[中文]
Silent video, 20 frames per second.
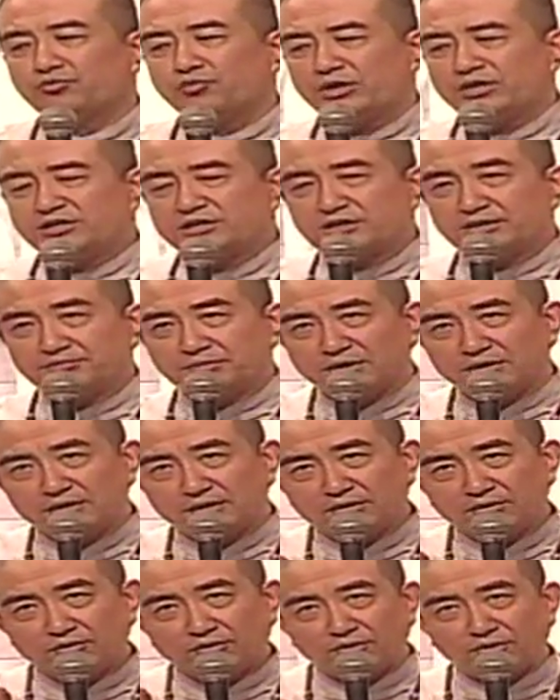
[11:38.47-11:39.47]
为什么
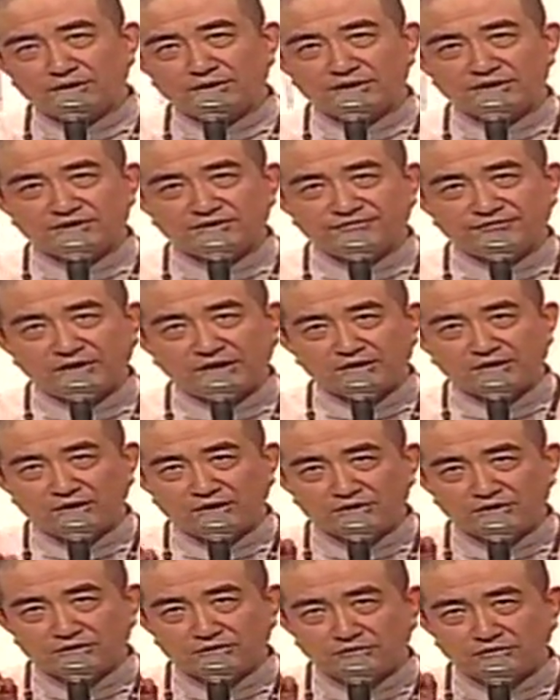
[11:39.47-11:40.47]
火元心法
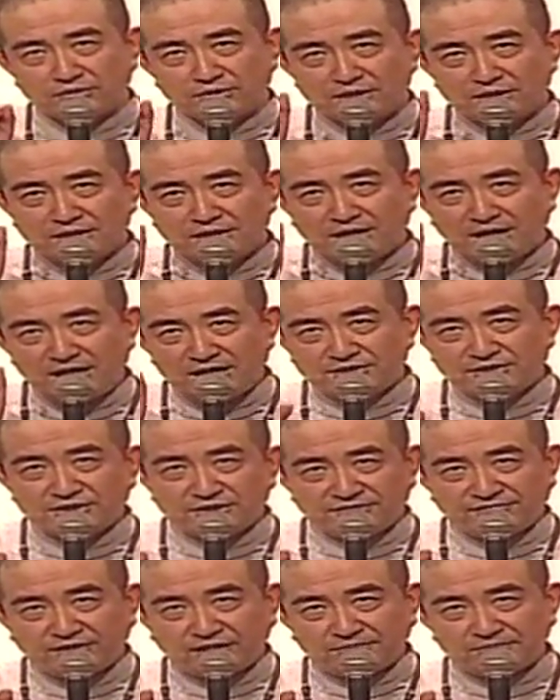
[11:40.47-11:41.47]
要有安
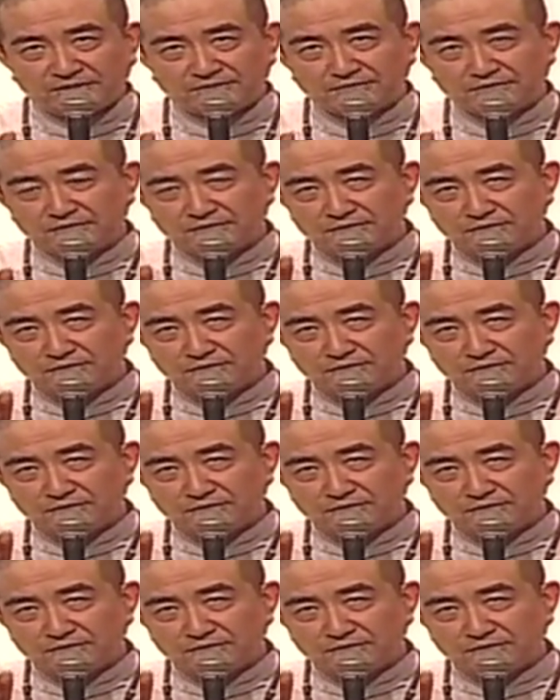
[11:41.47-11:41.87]
心的法门？